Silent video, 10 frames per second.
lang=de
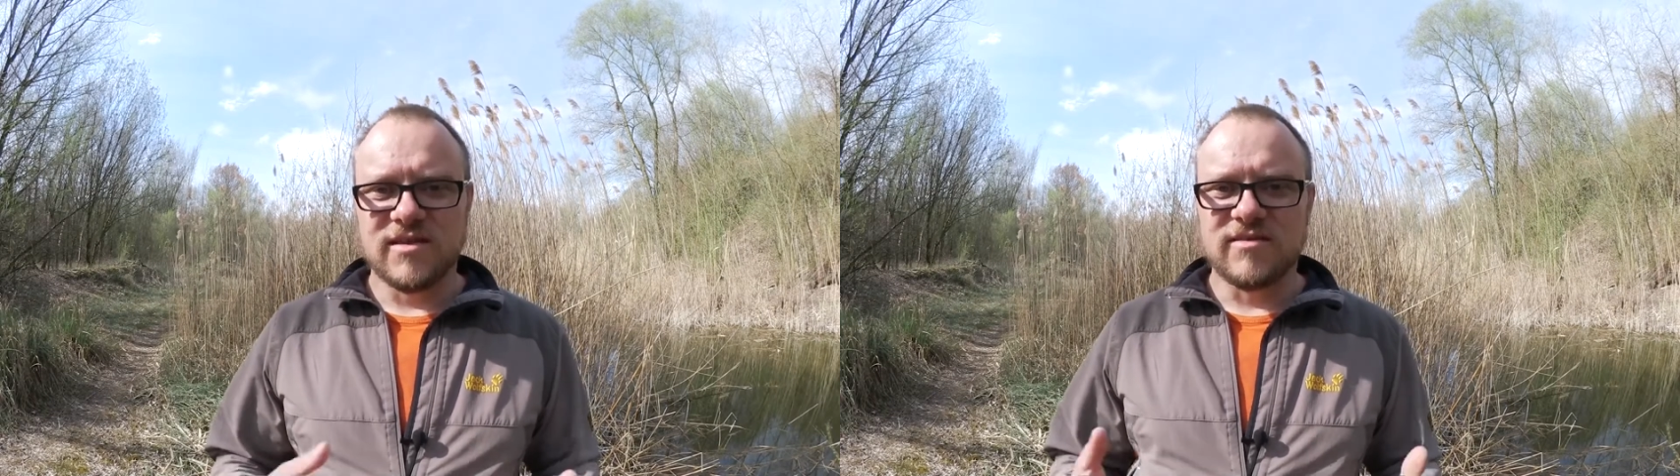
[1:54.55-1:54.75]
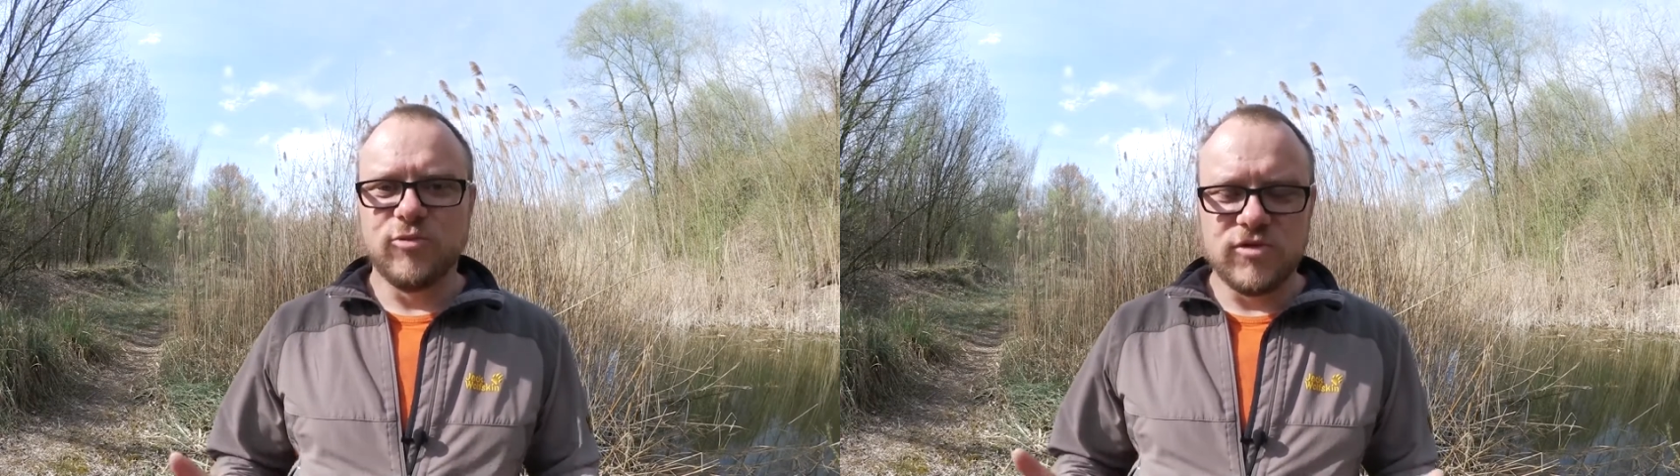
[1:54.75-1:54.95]

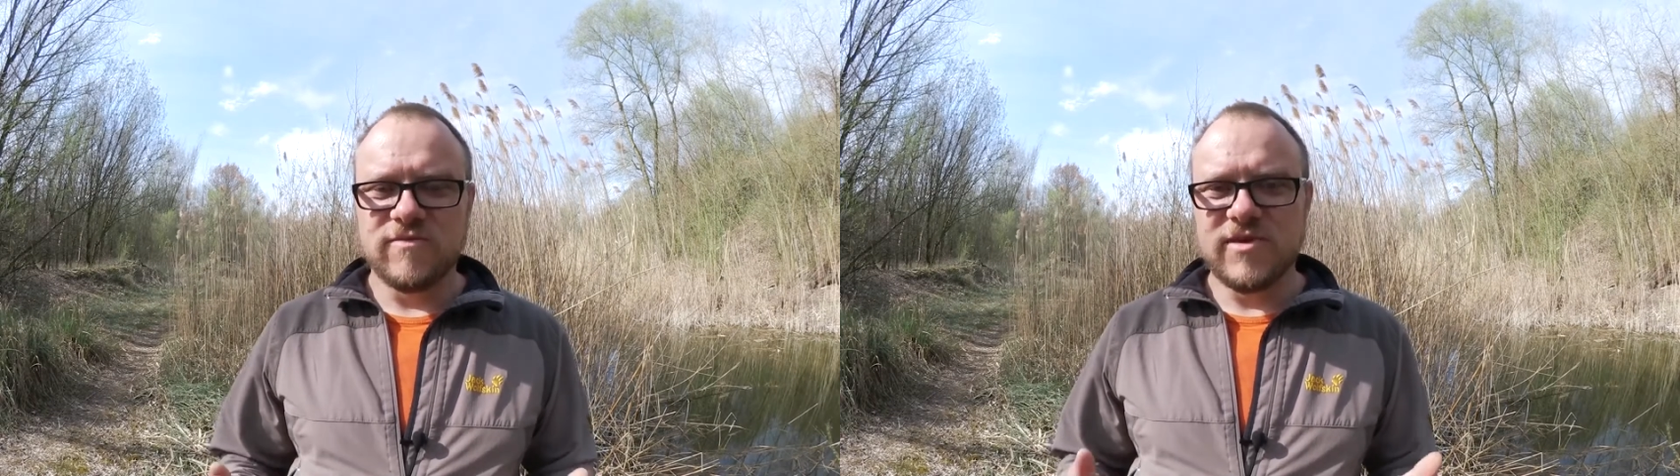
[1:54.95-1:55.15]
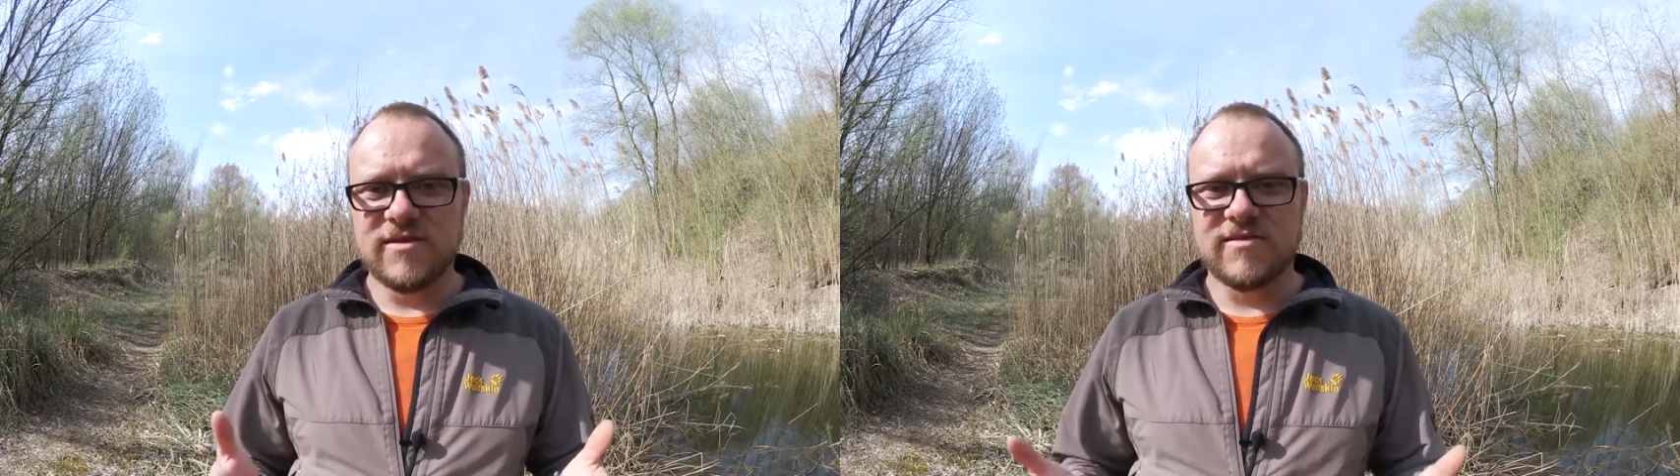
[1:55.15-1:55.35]
Das
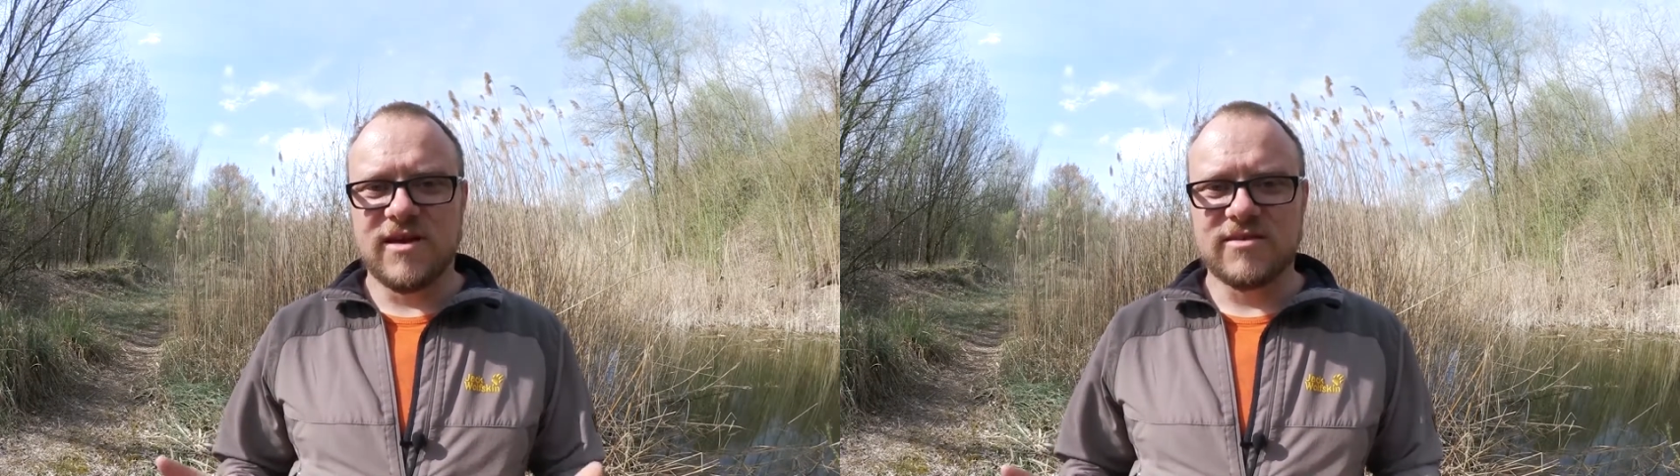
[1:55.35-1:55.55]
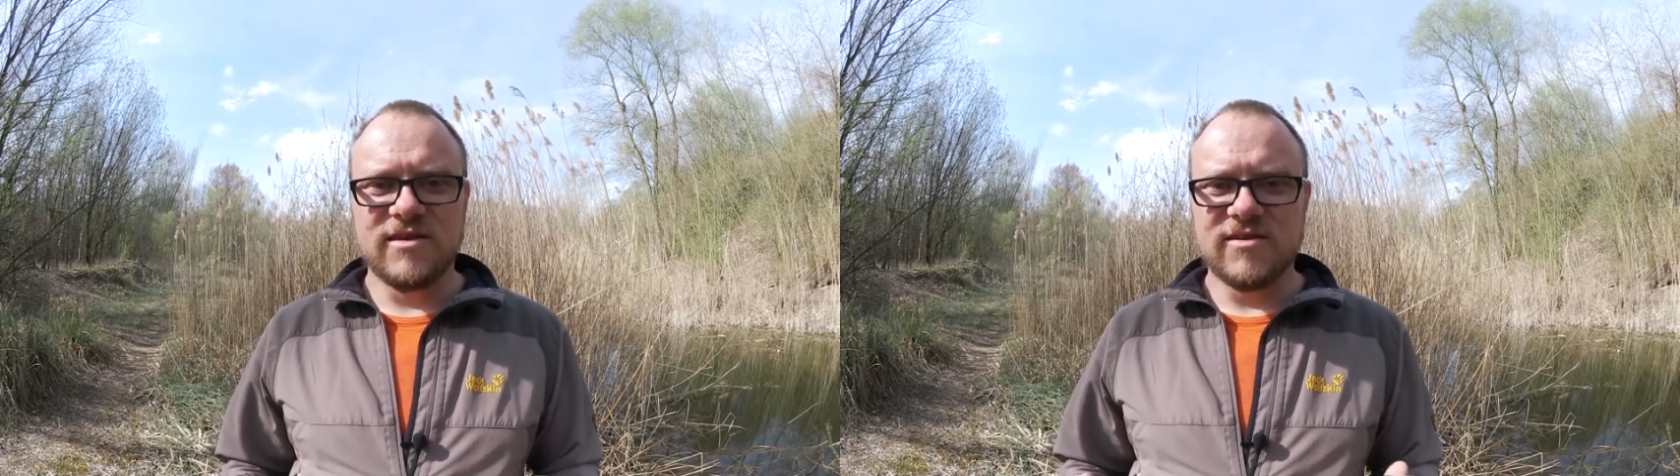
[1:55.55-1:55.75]
muss, wie
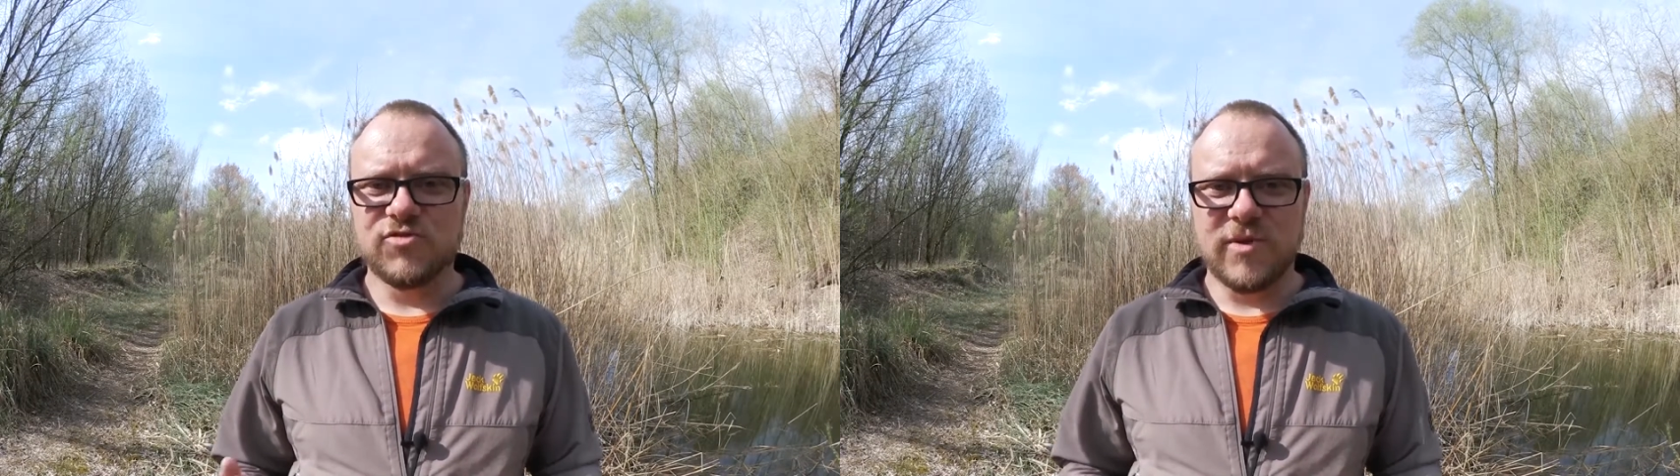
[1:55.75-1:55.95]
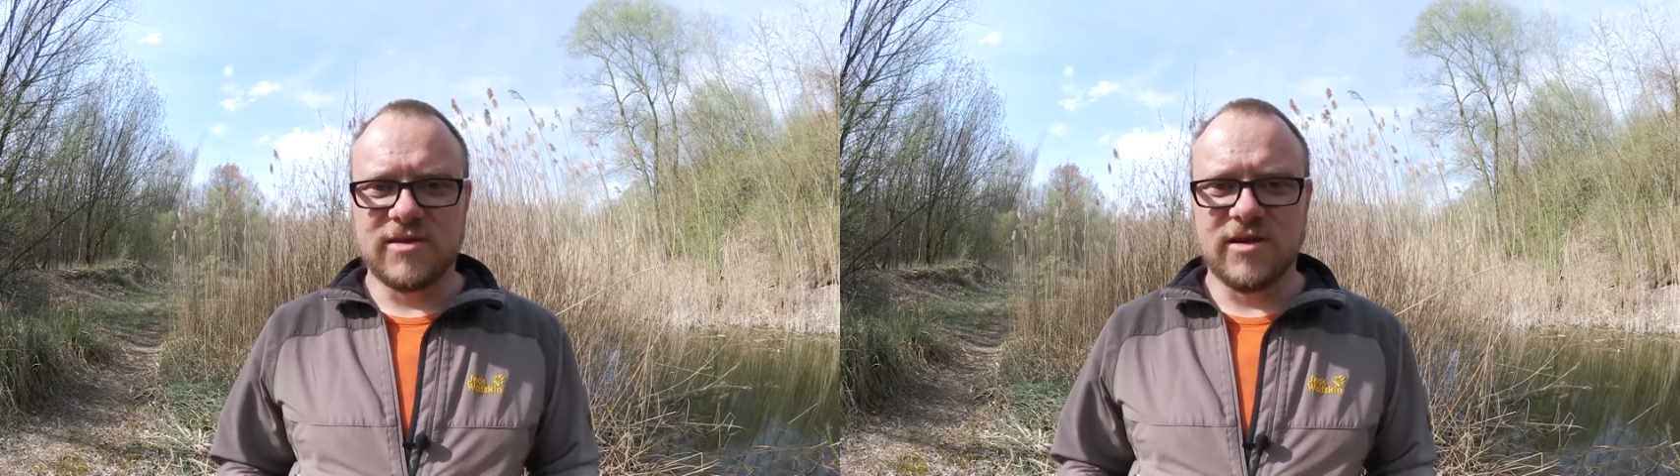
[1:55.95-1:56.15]
gesagt,
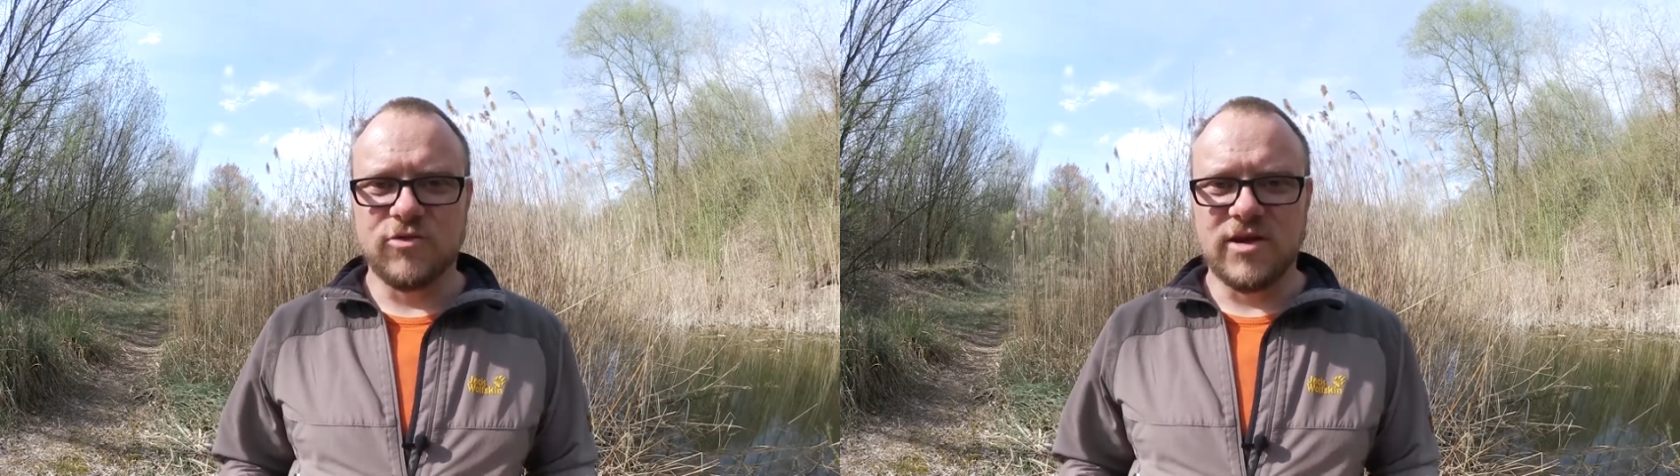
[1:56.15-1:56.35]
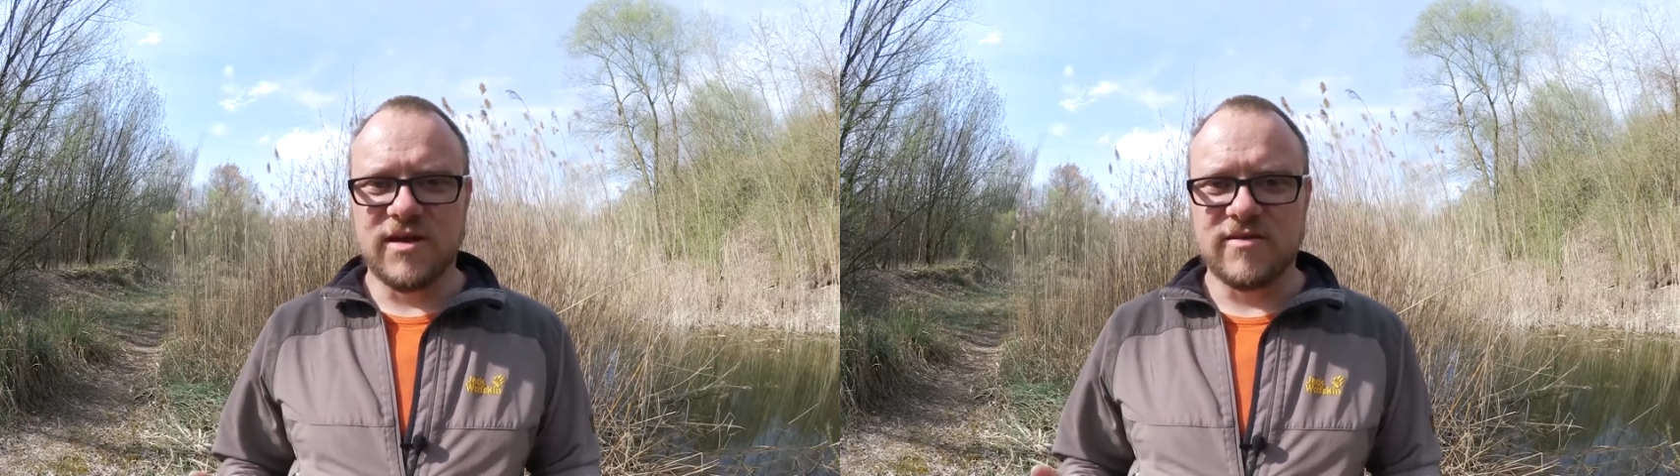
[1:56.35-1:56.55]
nichts
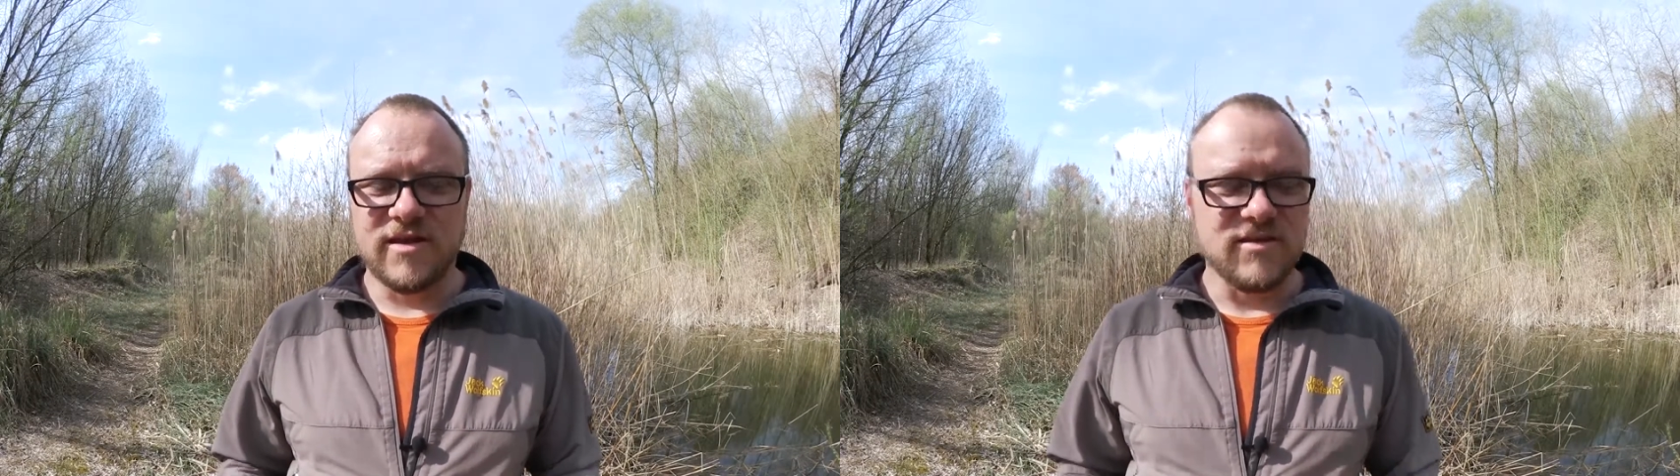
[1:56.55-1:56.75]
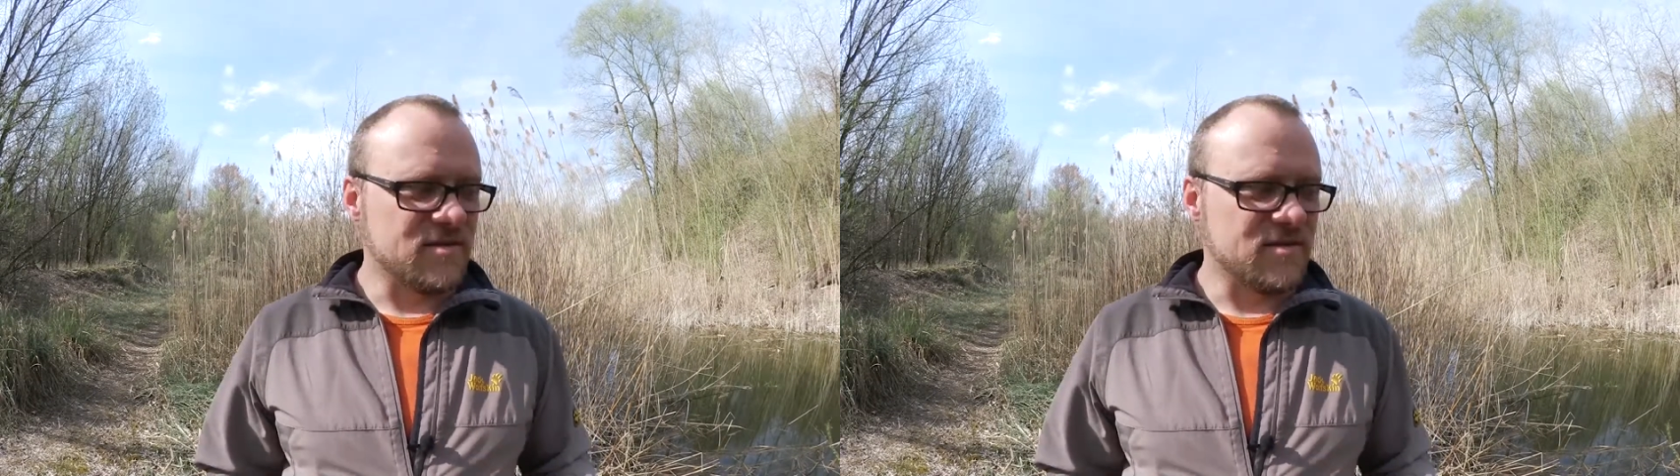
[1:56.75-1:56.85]
spektakuläres sein.